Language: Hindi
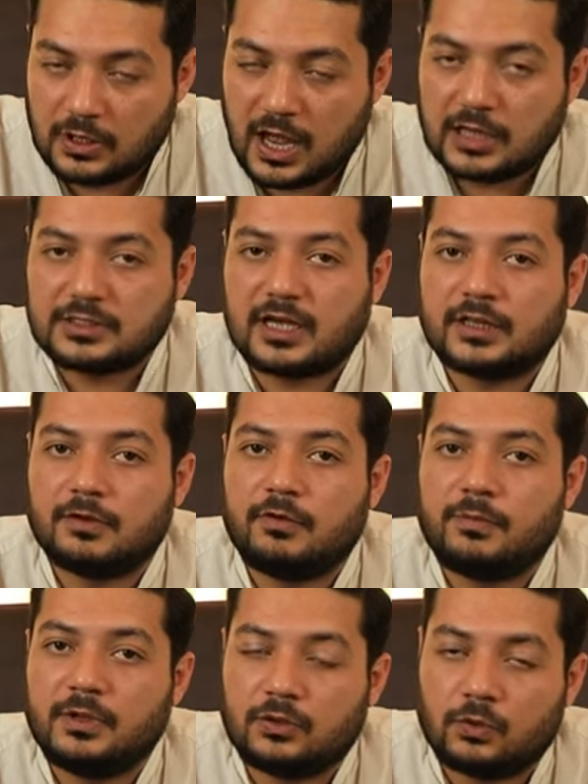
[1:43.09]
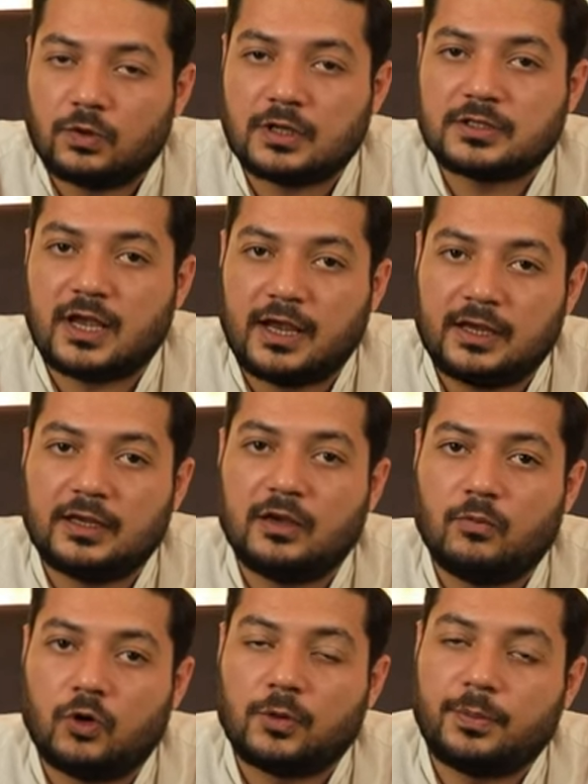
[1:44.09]
ना चाहते हुए भी थोड़ा सा
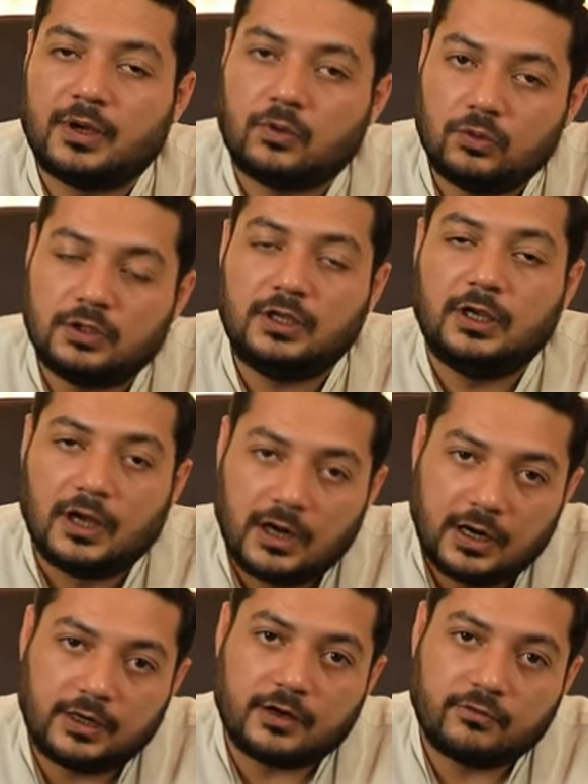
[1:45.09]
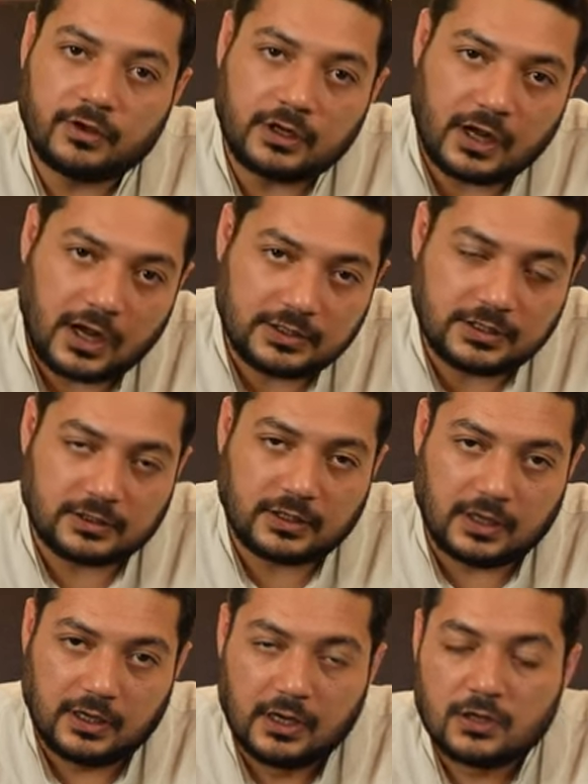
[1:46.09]
हैंगिंग मोड पे खुद ही अंडरवियर आ
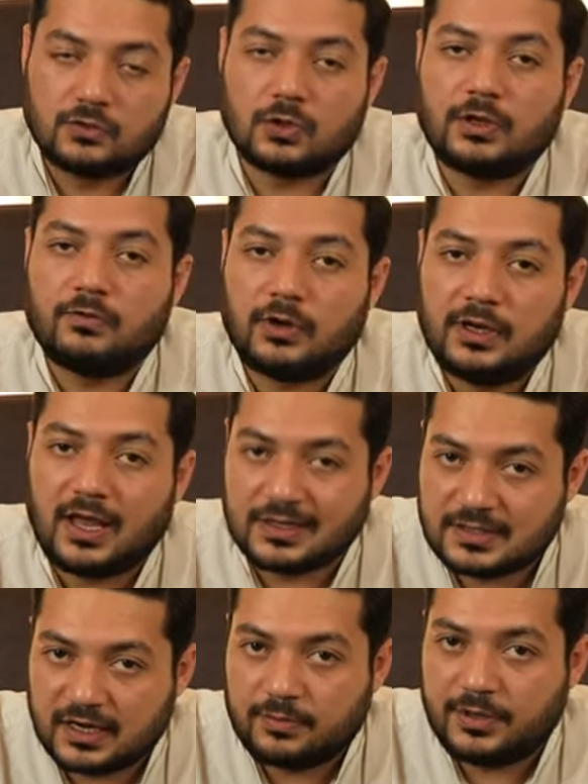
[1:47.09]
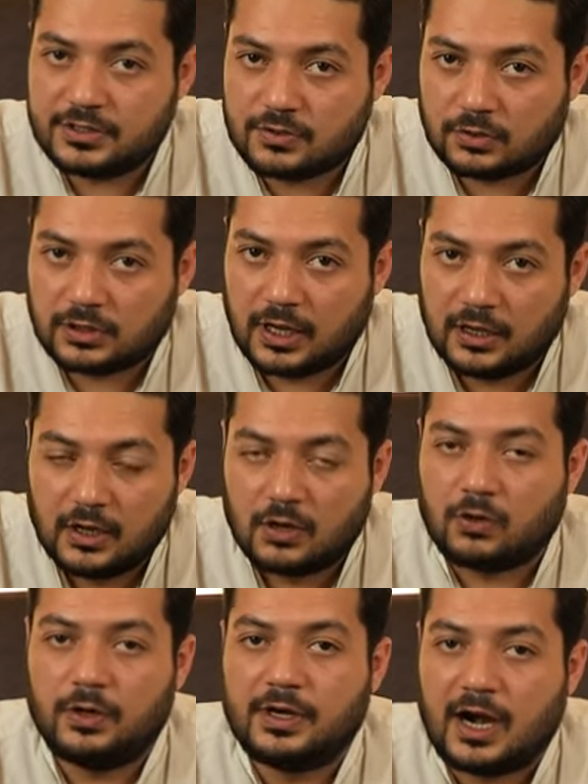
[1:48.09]
जाता है क्योंकि वो इलास्टिक बेस्ड होता
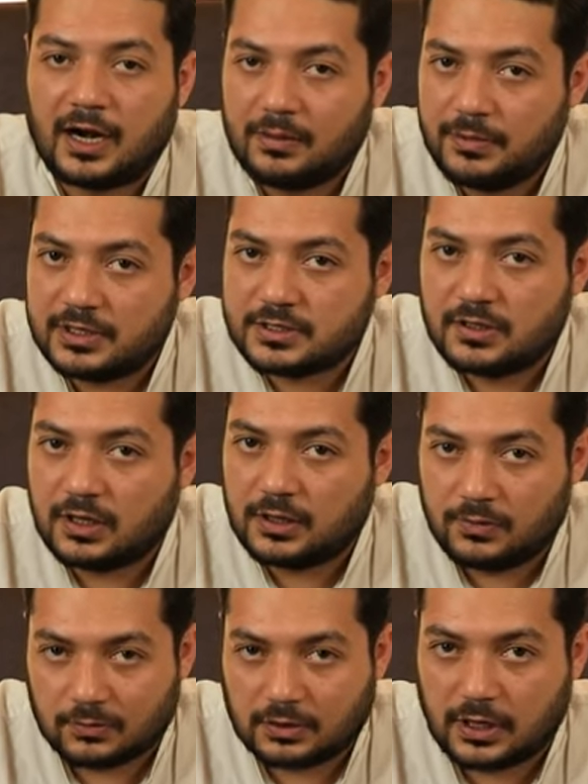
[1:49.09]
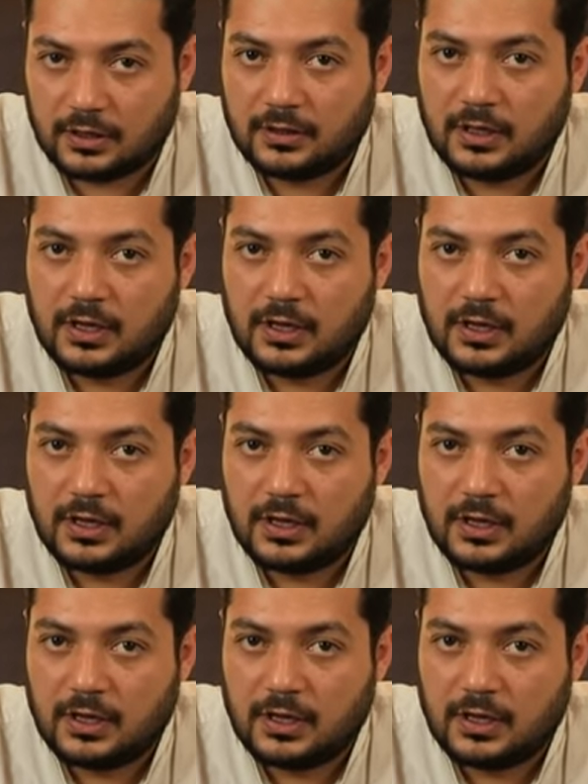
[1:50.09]
है कोई नाड़ा बेस्ड नहीं होता